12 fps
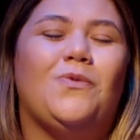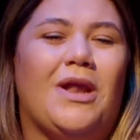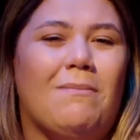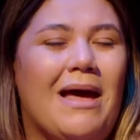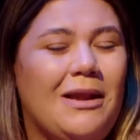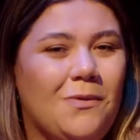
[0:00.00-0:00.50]
no
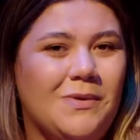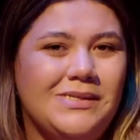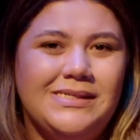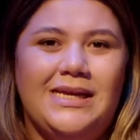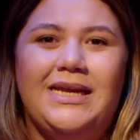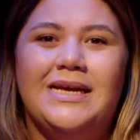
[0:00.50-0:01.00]
trabalho com
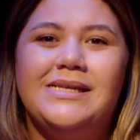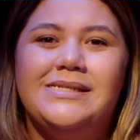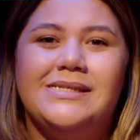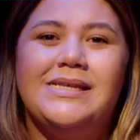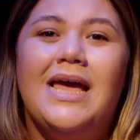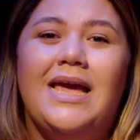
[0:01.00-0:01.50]
as
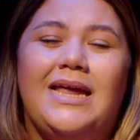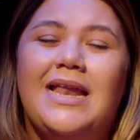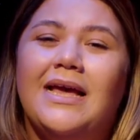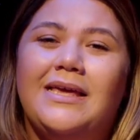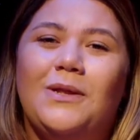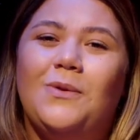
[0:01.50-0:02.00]
crianças e
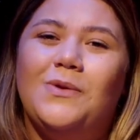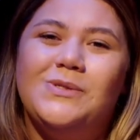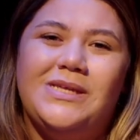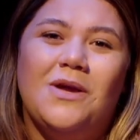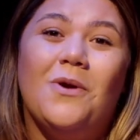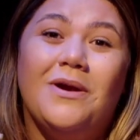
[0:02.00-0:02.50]
naquilo que o
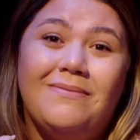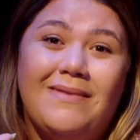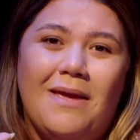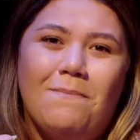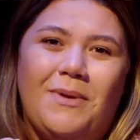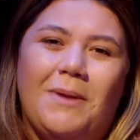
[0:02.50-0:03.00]
Senhor
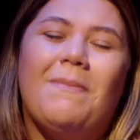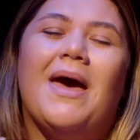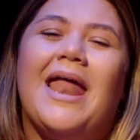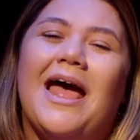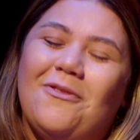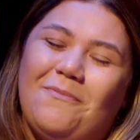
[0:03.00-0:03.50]
tem
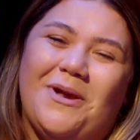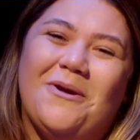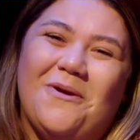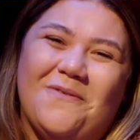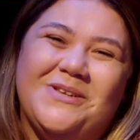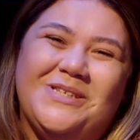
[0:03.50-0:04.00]
preparado para a
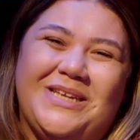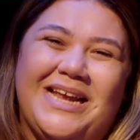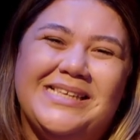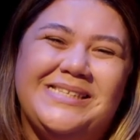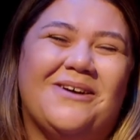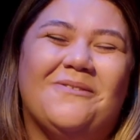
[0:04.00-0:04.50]
nova
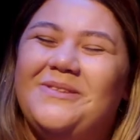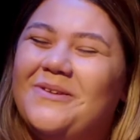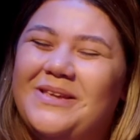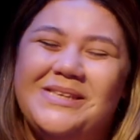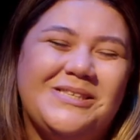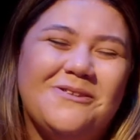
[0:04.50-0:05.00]
geração.
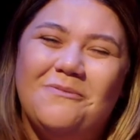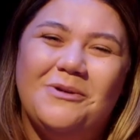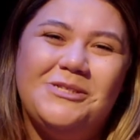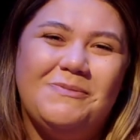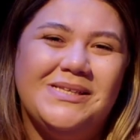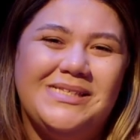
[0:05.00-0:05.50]
Então tem sido
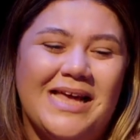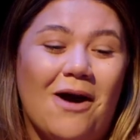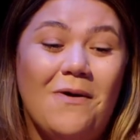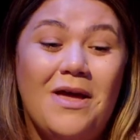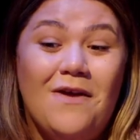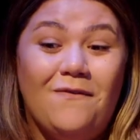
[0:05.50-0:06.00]
muito
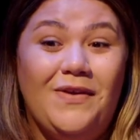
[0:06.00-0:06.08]
especial.